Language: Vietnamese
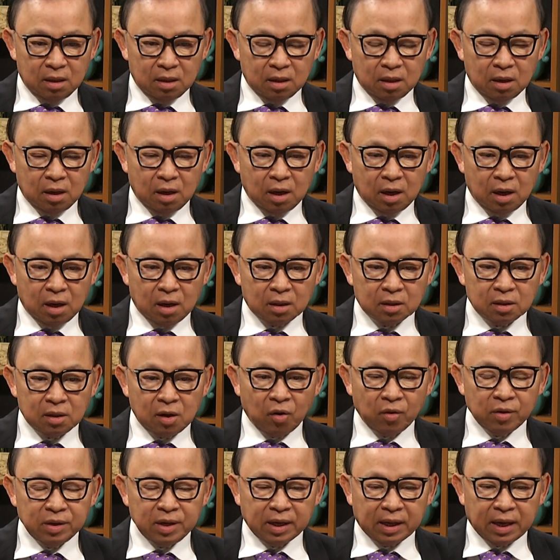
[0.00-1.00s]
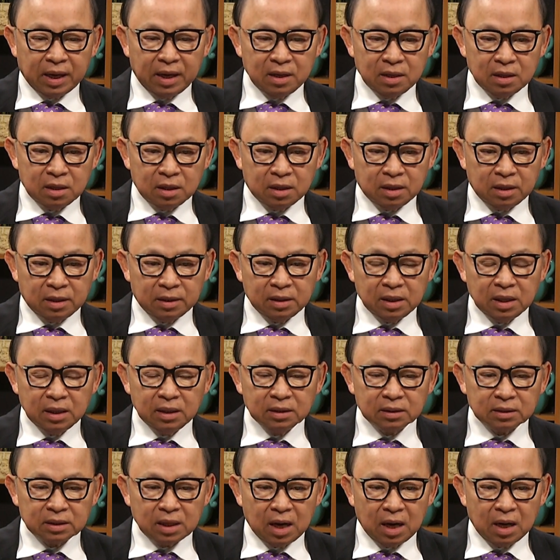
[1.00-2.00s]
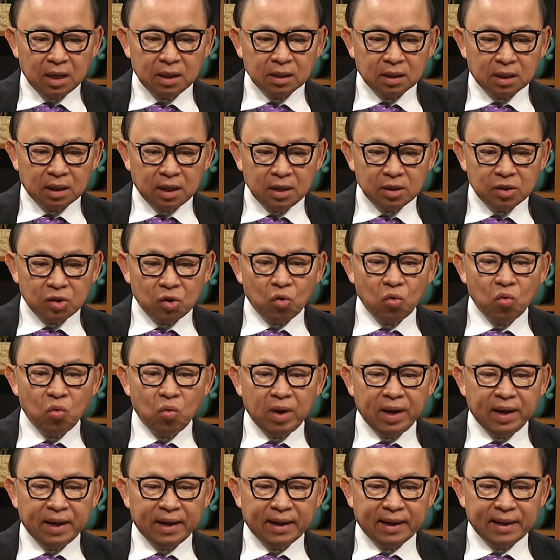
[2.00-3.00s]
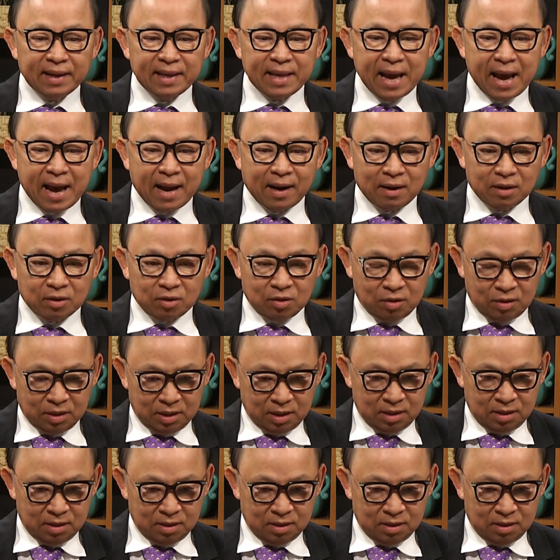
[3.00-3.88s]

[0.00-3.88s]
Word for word: à, đối với cái người đứng tên cái chủ quyền cái nhà đó thôi.